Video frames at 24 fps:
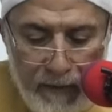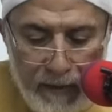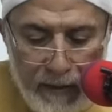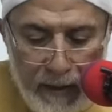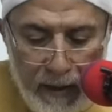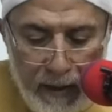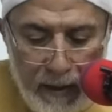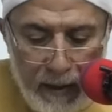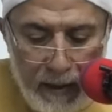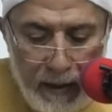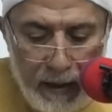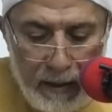
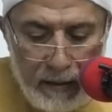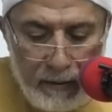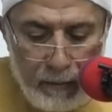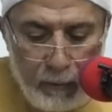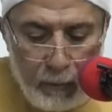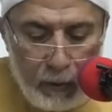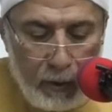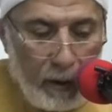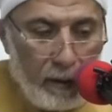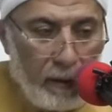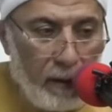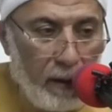ثلاث
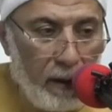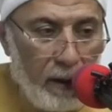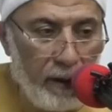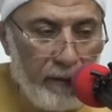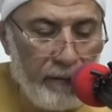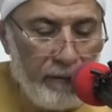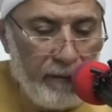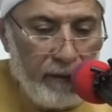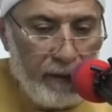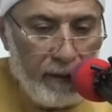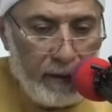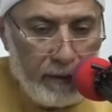
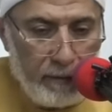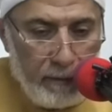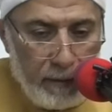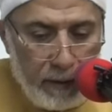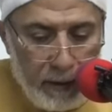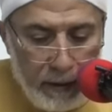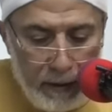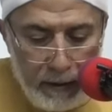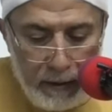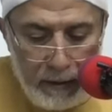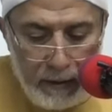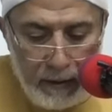متضايفات
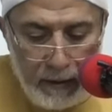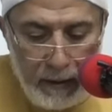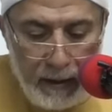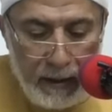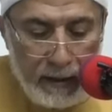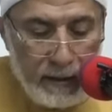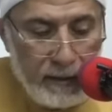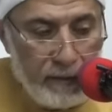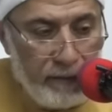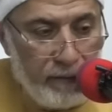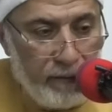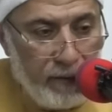
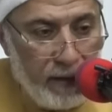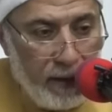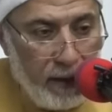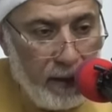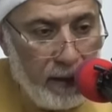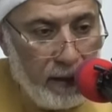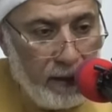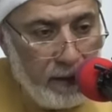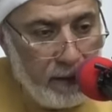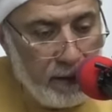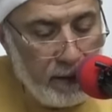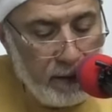يحذف
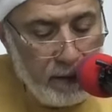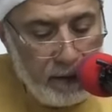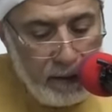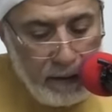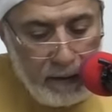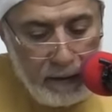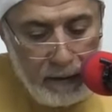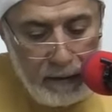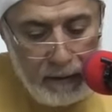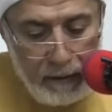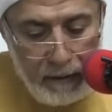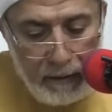ثلاث
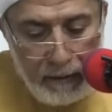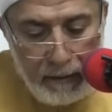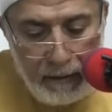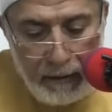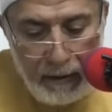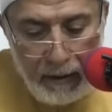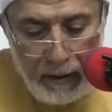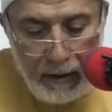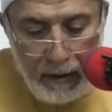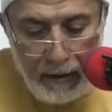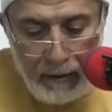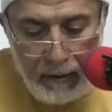
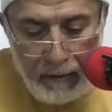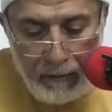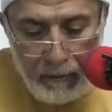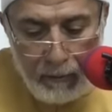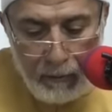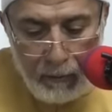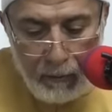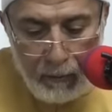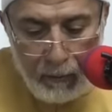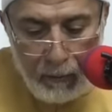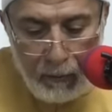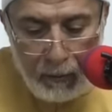ايه
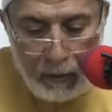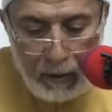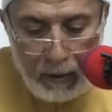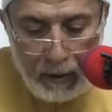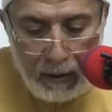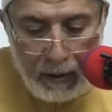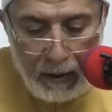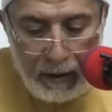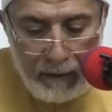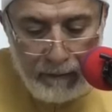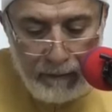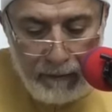
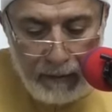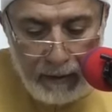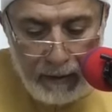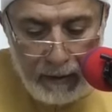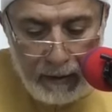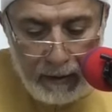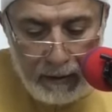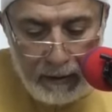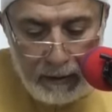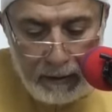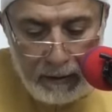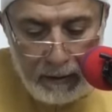متضايفات
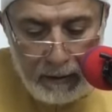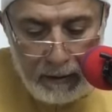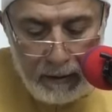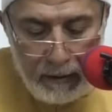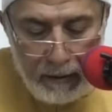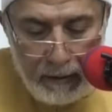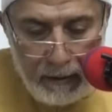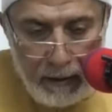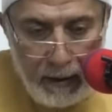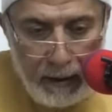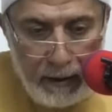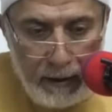
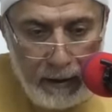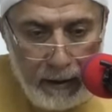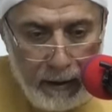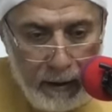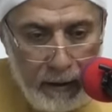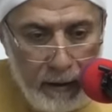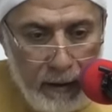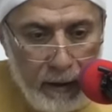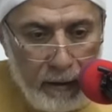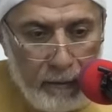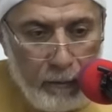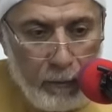يعني
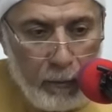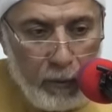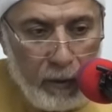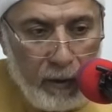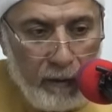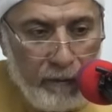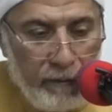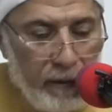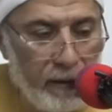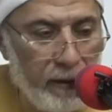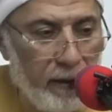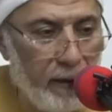عدة
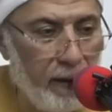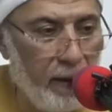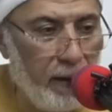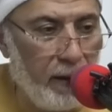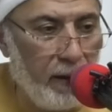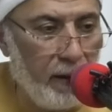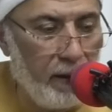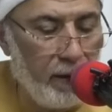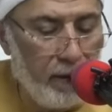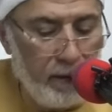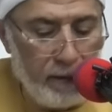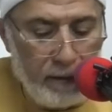مضافات
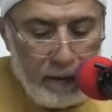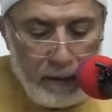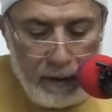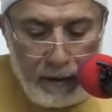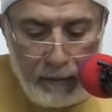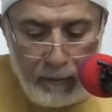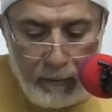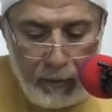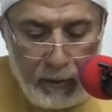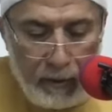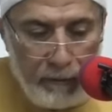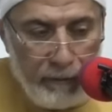إليه
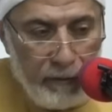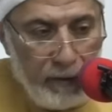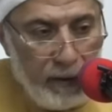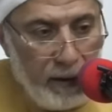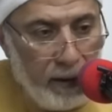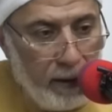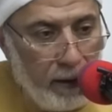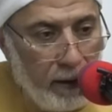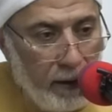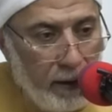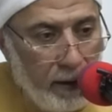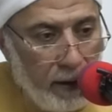لأن مضاف
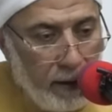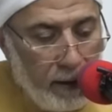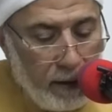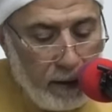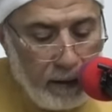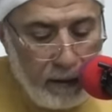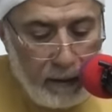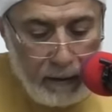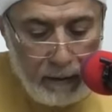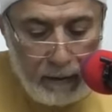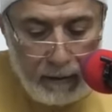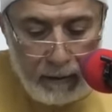إليه قد
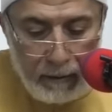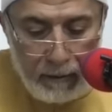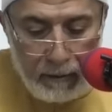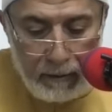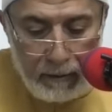يتكرر